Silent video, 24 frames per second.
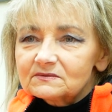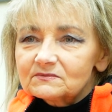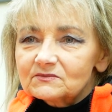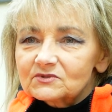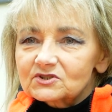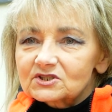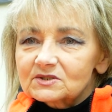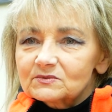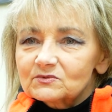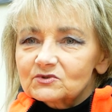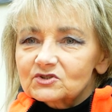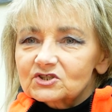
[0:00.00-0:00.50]

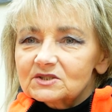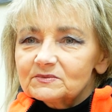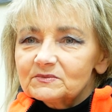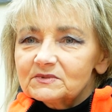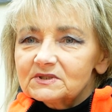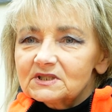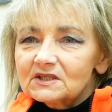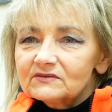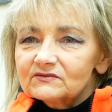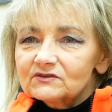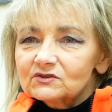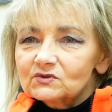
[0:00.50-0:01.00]
że
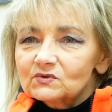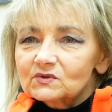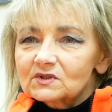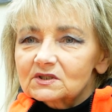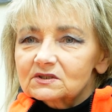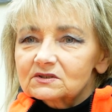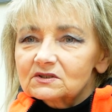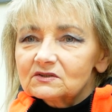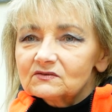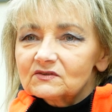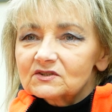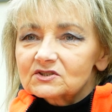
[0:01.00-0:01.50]
możemy nawet
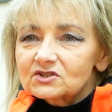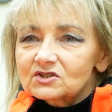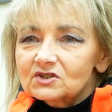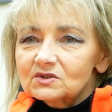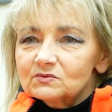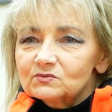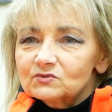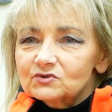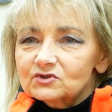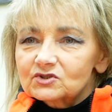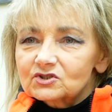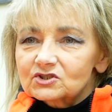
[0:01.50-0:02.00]
uratować
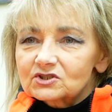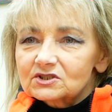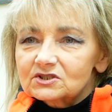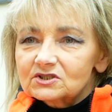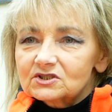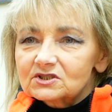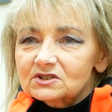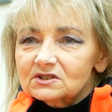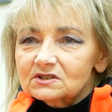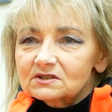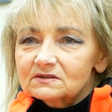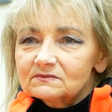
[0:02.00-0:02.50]
komuś
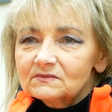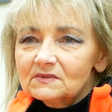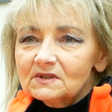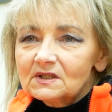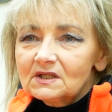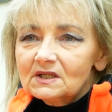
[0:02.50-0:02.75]
życie,